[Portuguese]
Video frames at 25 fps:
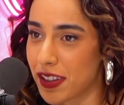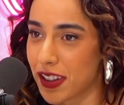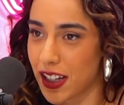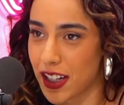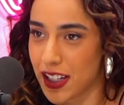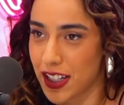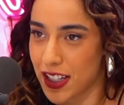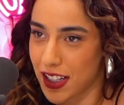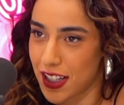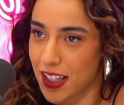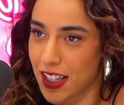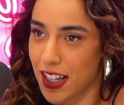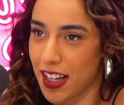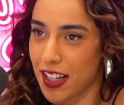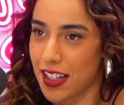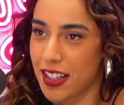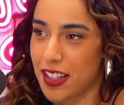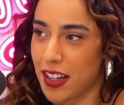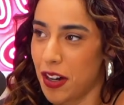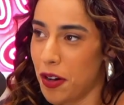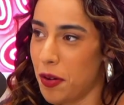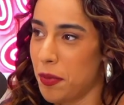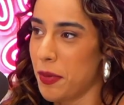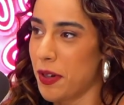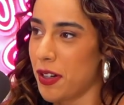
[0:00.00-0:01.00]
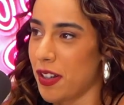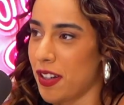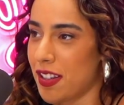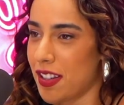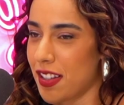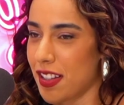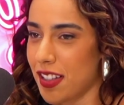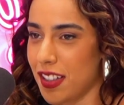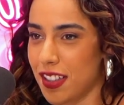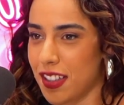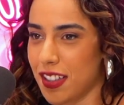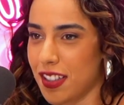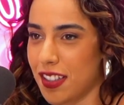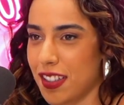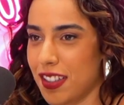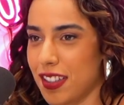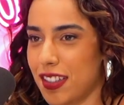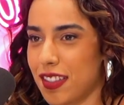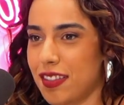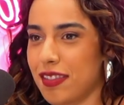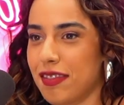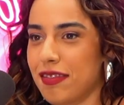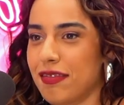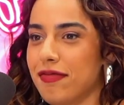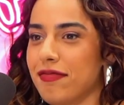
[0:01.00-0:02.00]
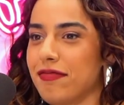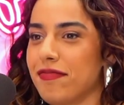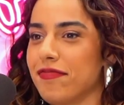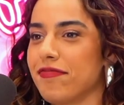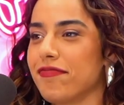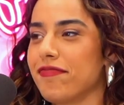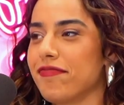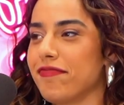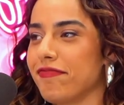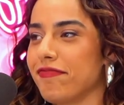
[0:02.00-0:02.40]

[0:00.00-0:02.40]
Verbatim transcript: 300 é um reais é almoço. é almoço. Bizarro, é tipo, né? em São